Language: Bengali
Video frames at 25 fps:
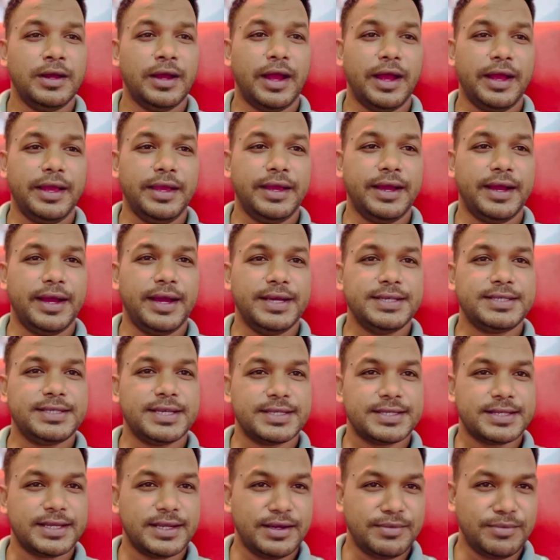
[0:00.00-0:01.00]
হাই গাইস
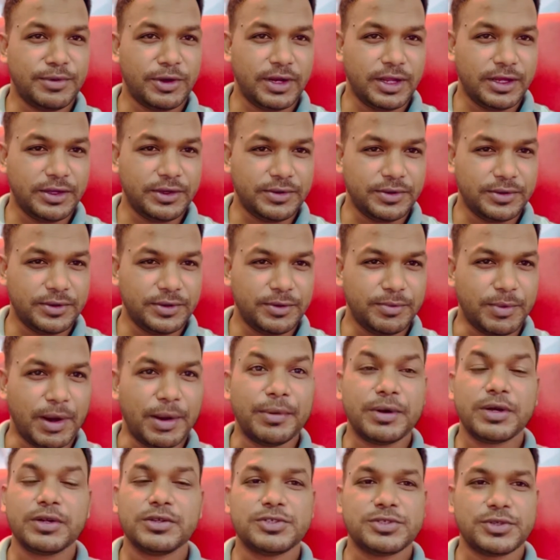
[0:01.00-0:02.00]
আসসালামু আলাইকুম
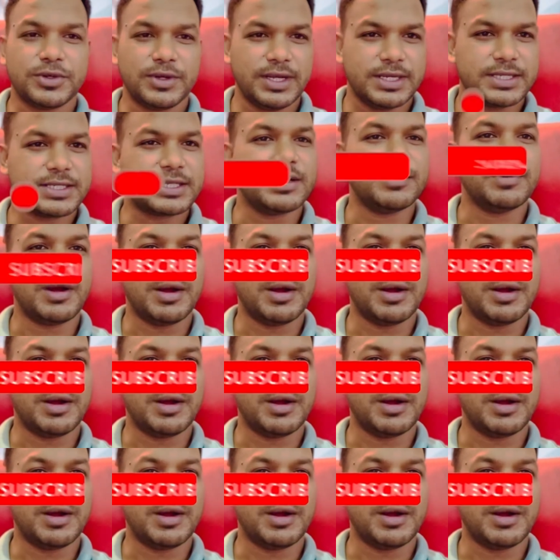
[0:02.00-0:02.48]
আবারও চলে আসলাম